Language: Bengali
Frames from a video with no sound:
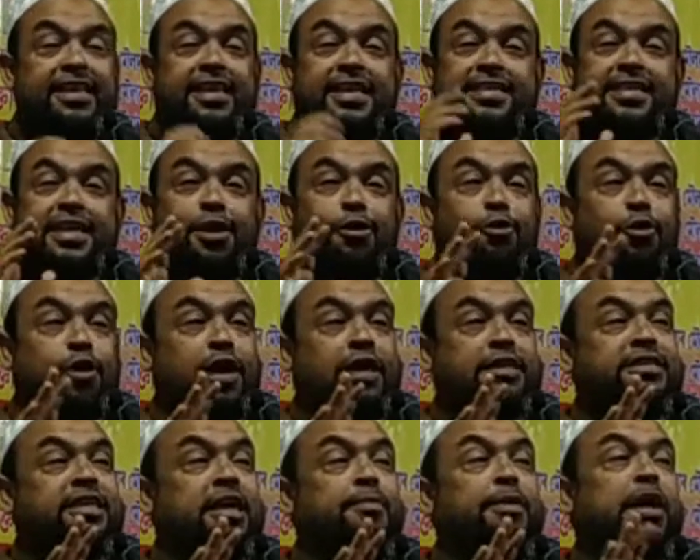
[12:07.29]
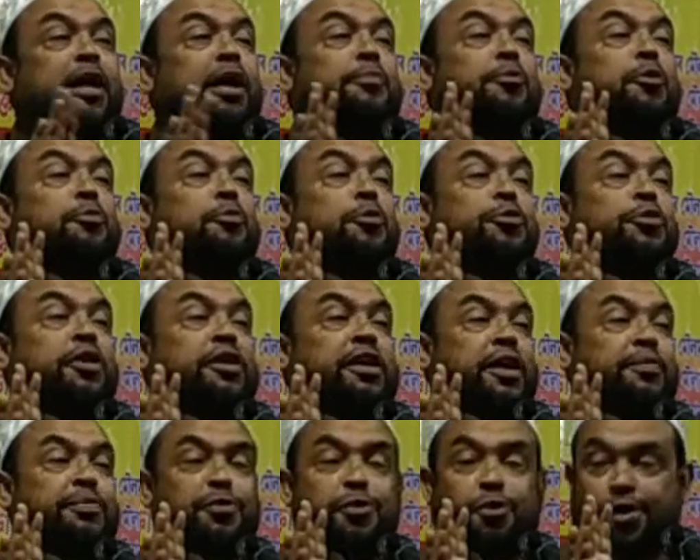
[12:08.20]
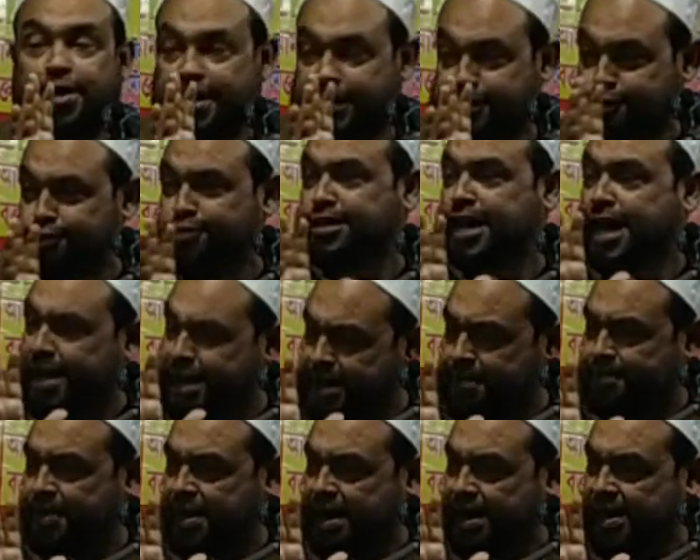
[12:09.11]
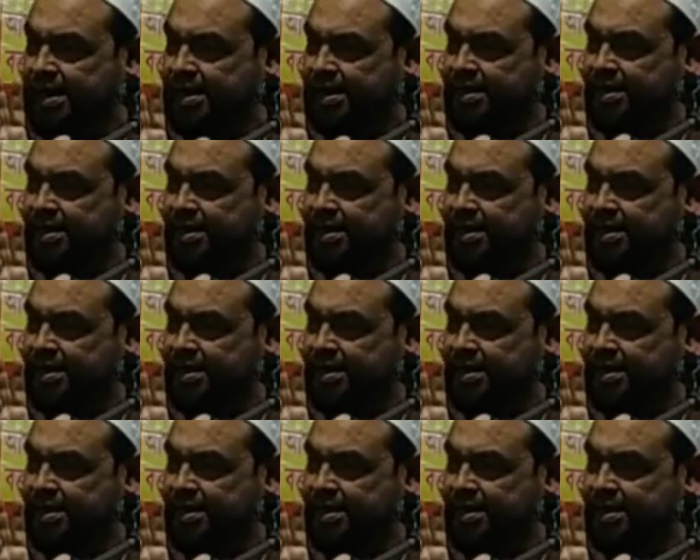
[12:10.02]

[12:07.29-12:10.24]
এদেশের লোকেরা জামা কাপড় পরতে জানতো না নিশ্চয় জানেন আপনারা